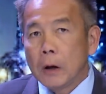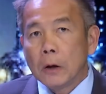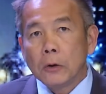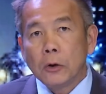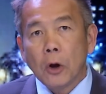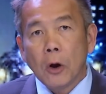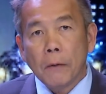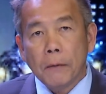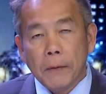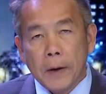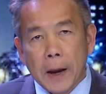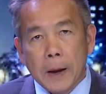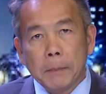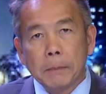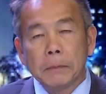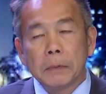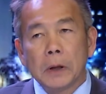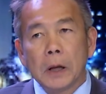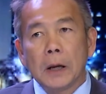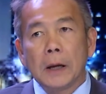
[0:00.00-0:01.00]
cho phép
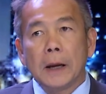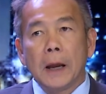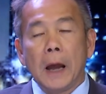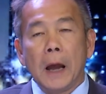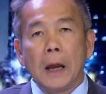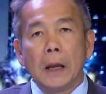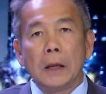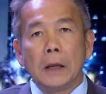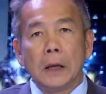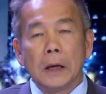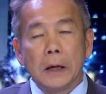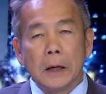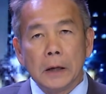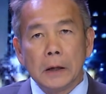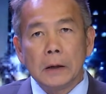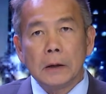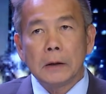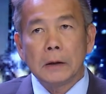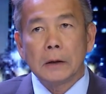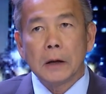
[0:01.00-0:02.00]
tất cả
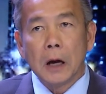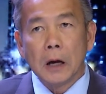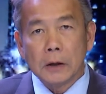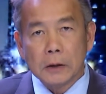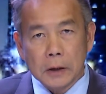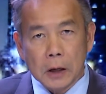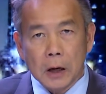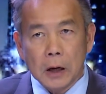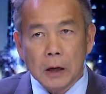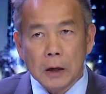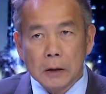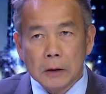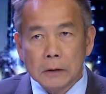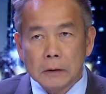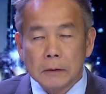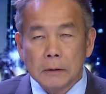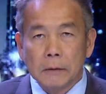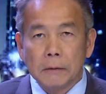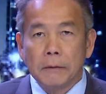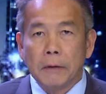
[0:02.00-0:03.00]
những cơ sở
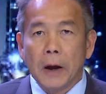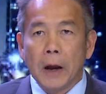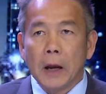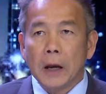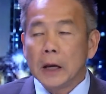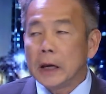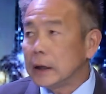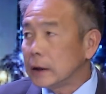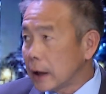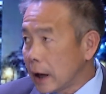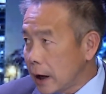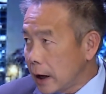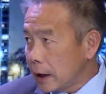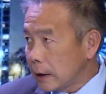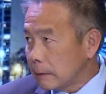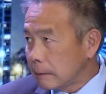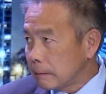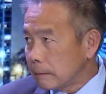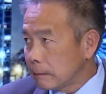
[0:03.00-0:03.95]
về y tế